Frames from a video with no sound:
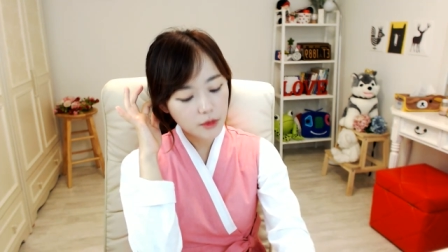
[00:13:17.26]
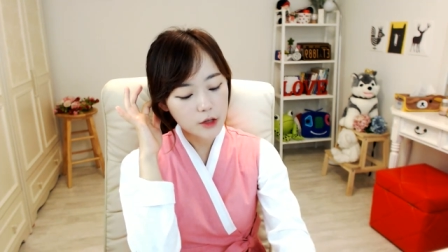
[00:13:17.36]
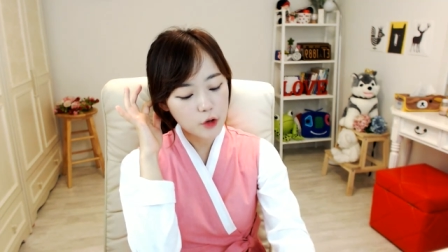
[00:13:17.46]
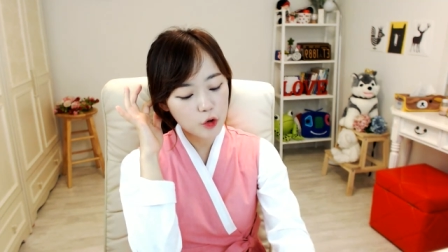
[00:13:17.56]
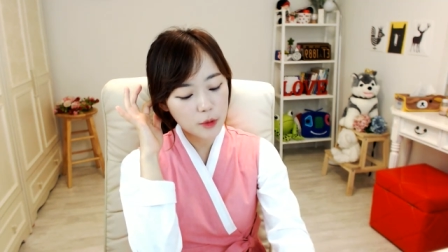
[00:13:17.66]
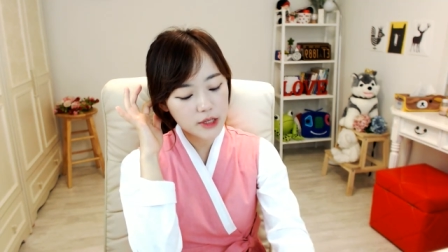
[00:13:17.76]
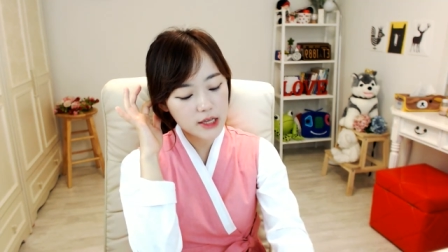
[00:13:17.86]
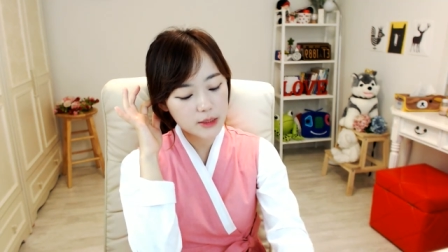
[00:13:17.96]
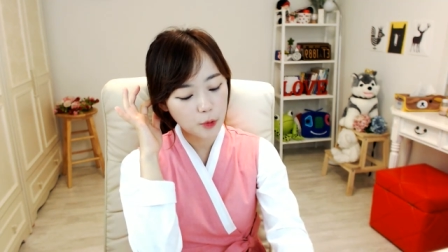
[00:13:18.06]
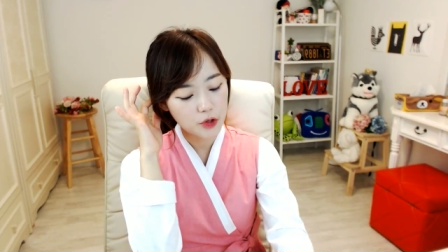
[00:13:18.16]

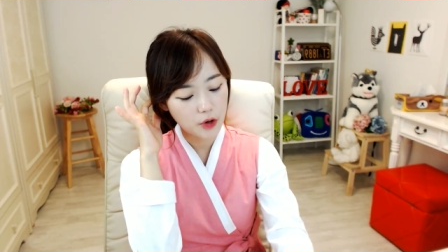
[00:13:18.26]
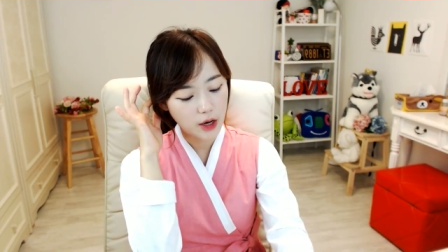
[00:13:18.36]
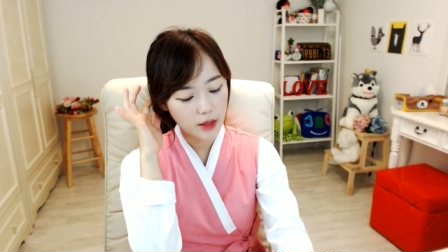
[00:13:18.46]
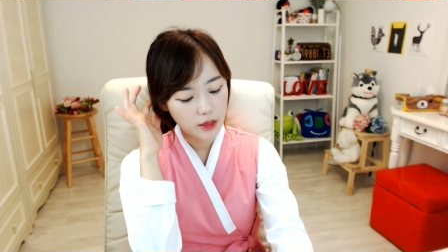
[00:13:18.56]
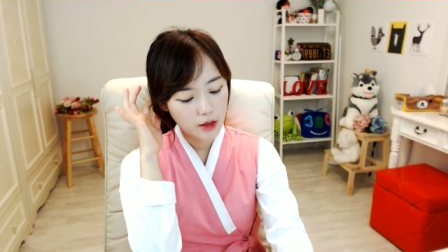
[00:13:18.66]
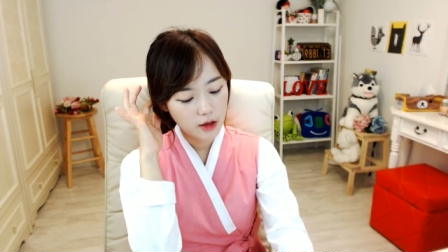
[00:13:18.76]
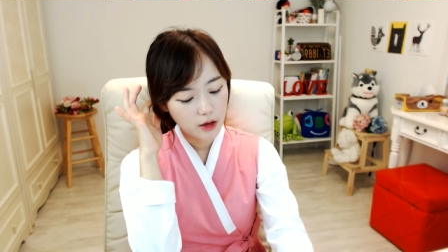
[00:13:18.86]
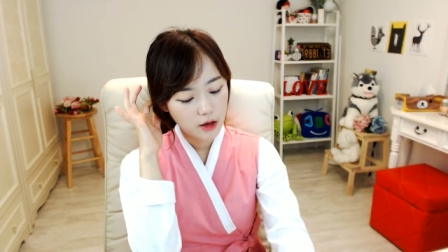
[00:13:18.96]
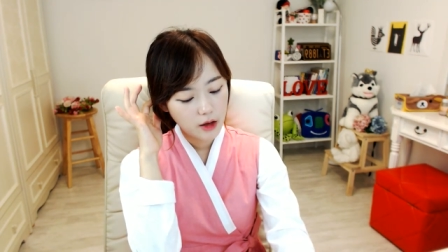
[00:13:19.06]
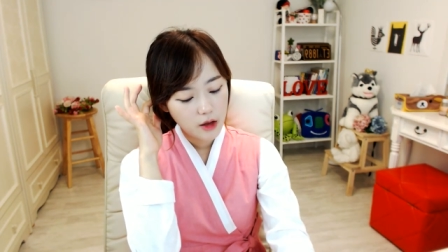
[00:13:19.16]
1945년간
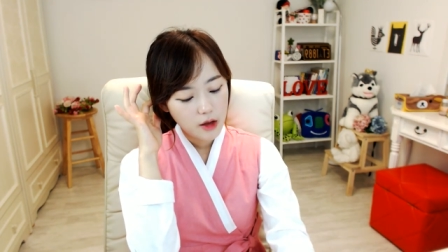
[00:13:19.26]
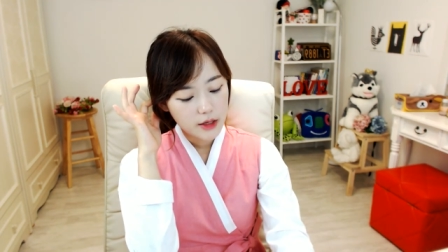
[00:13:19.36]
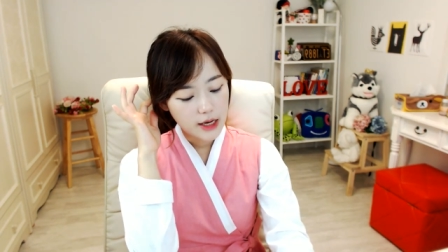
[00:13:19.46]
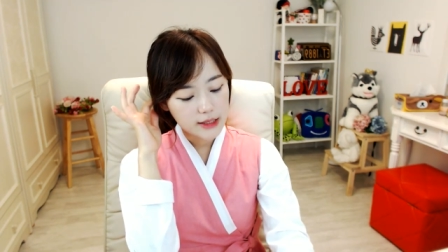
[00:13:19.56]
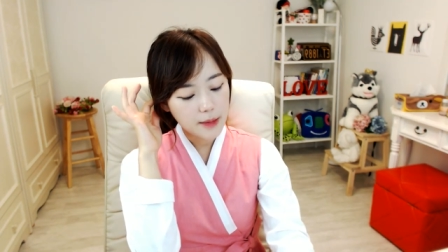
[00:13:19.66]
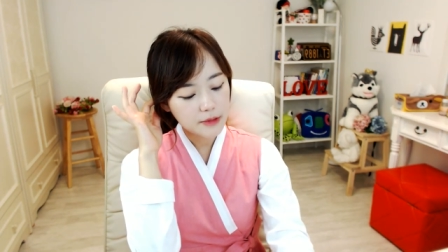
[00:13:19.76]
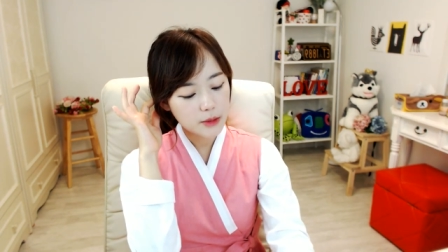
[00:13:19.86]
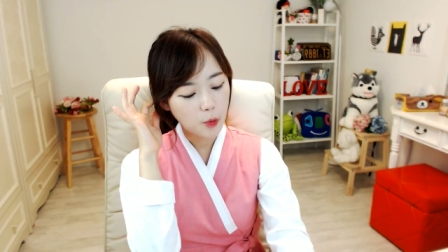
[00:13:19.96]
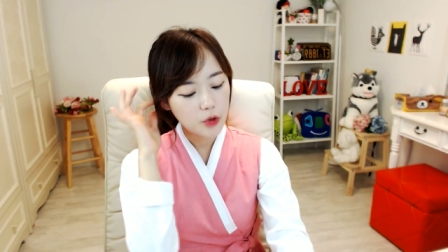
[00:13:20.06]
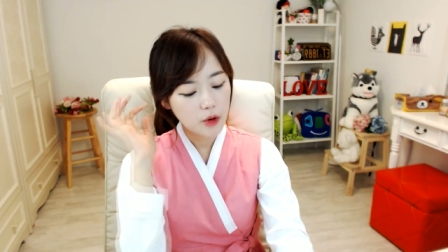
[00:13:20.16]
약
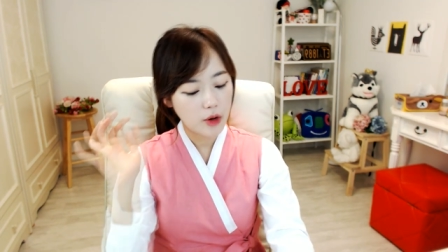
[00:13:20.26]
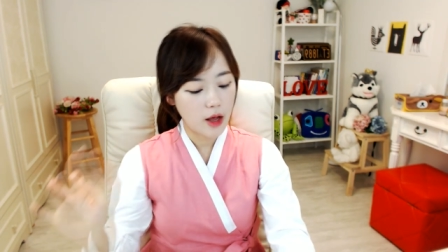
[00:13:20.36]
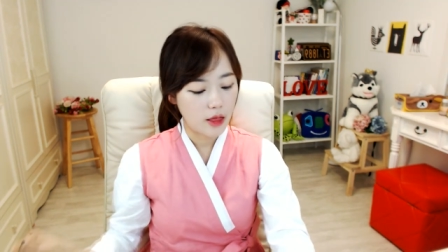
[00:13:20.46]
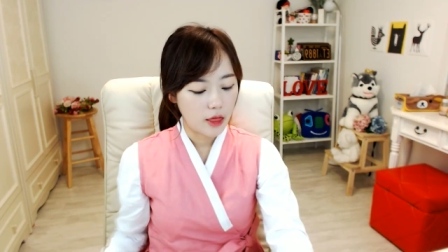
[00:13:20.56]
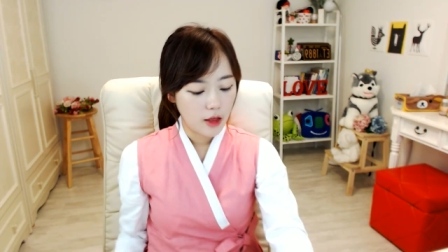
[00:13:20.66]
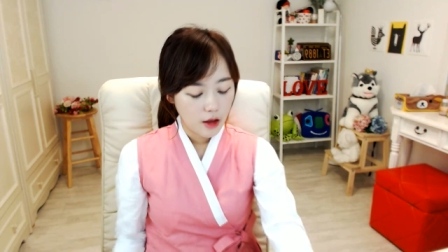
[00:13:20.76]
35년간